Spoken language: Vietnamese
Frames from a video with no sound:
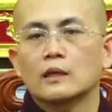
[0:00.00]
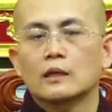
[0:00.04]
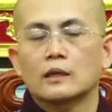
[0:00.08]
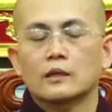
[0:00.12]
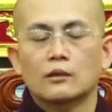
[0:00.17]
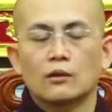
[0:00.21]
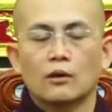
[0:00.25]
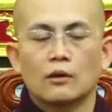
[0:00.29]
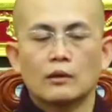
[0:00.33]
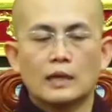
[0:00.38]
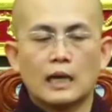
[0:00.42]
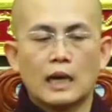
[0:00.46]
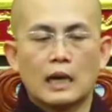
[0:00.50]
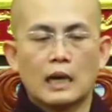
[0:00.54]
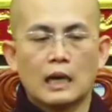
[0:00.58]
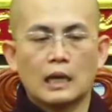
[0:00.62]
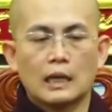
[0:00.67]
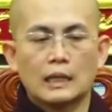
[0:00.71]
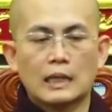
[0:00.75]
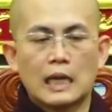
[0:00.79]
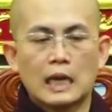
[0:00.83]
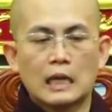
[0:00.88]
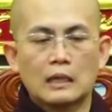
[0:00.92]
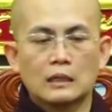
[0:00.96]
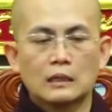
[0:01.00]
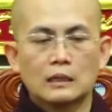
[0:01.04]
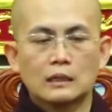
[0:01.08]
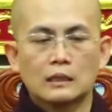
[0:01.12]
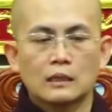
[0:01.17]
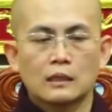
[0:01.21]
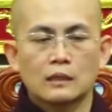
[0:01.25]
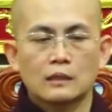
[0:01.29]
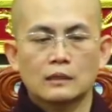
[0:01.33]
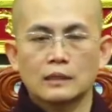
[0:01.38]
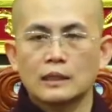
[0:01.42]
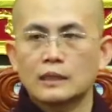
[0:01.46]
đó là đắc
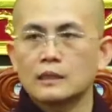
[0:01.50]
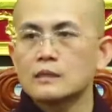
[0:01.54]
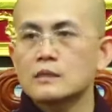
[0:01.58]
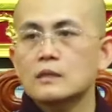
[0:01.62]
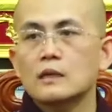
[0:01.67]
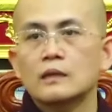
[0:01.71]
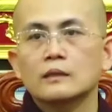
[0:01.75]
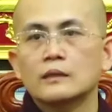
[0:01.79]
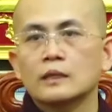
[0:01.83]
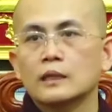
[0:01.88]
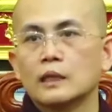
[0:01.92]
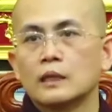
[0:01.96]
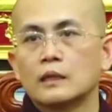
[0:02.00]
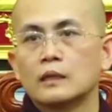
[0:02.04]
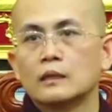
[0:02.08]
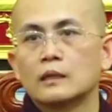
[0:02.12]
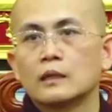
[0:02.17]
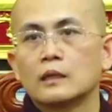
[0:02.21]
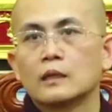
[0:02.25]
được đến sơ thiền